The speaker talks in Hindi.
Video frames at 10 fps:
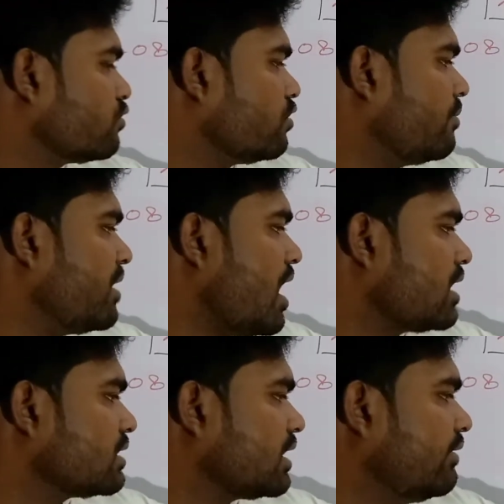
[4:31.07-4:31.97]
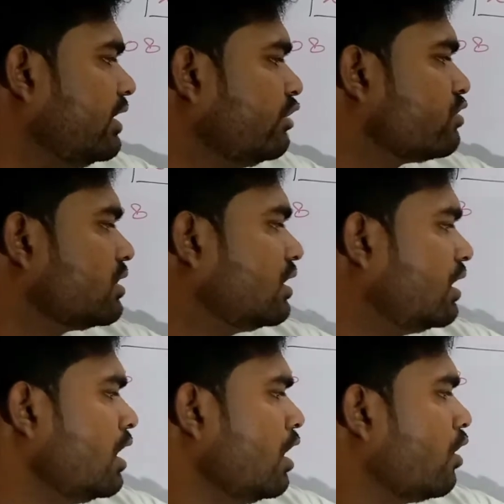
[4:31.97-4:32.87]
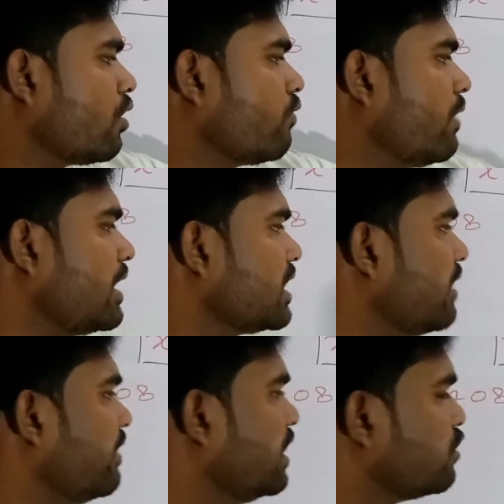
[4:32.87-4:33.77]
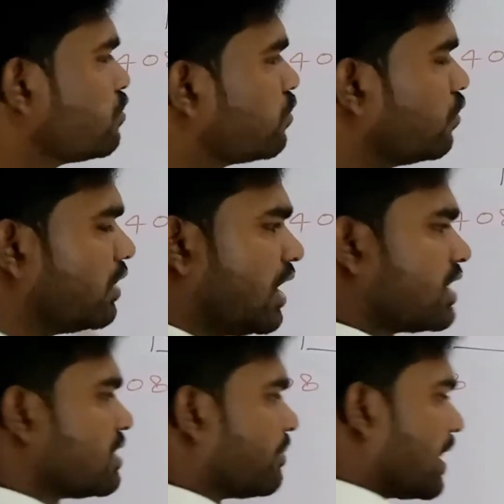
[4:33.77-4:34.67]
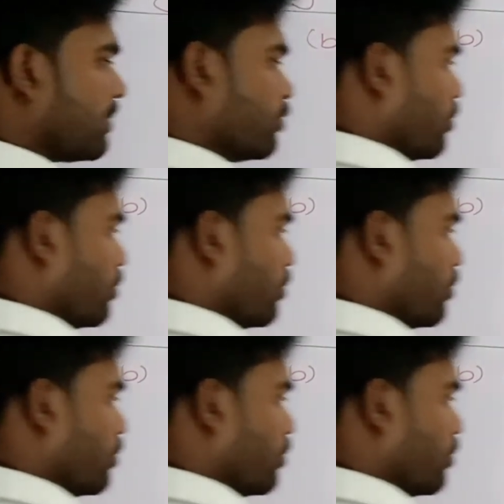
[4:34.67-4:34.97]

दोस्तों हमें एक्स का वैल्यू छः और वाई का वैल्यू जो दो यहाँ से प्राप्त